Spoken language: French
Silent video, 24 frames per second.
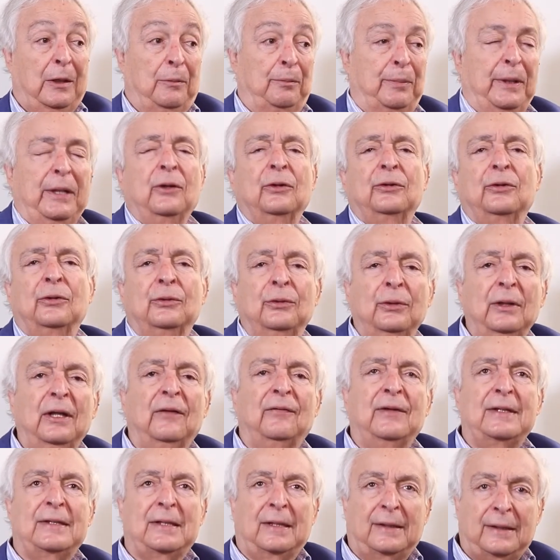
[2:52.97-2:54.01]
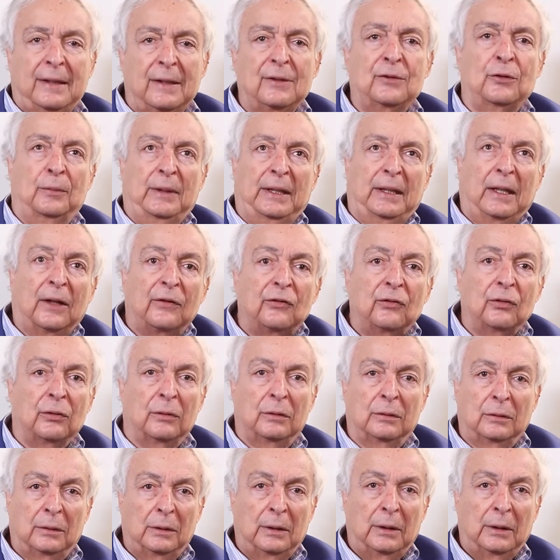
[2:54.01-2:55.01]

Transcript: Bien entendu, il y avait certaines obligations.